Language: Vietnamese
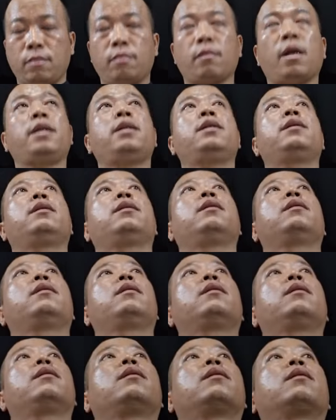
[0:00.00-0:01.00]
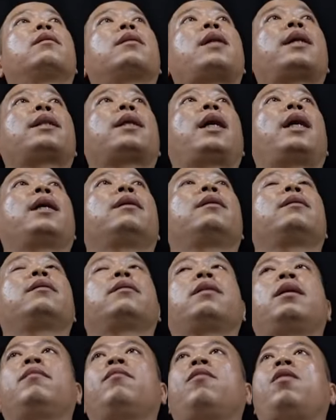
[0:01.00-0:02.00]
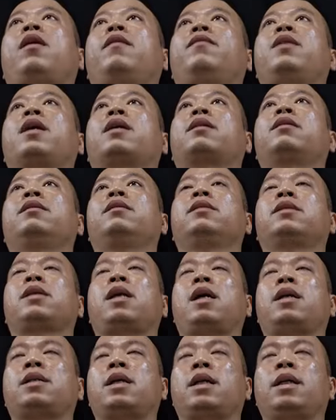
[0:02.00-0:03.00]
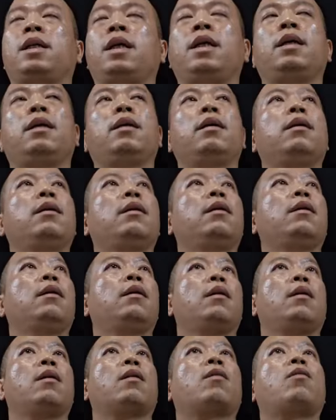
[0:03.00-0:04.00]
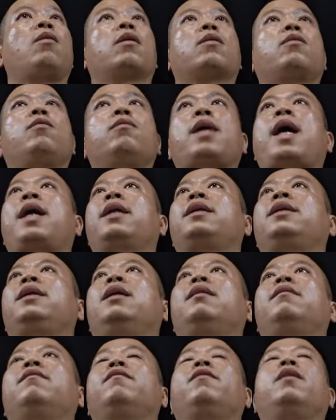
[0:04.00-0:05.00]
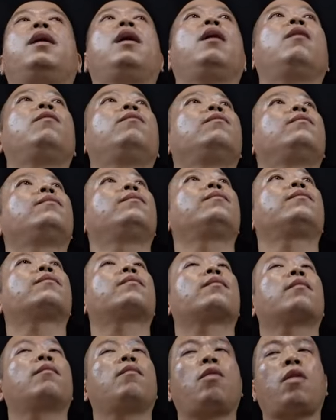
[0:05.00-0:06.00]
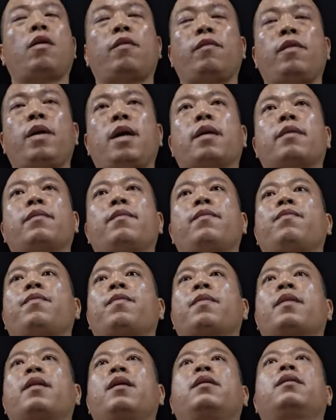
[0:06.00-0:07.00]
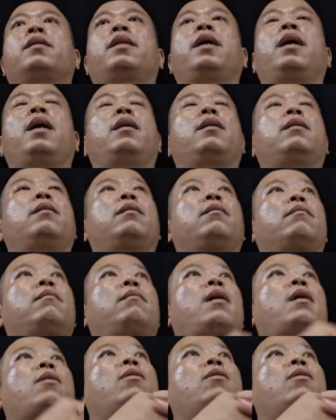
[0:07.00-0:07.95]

binh đã thành thì mọi việc từ giờ trở đi con cũng an nhiên với ông mọi việc tiền mà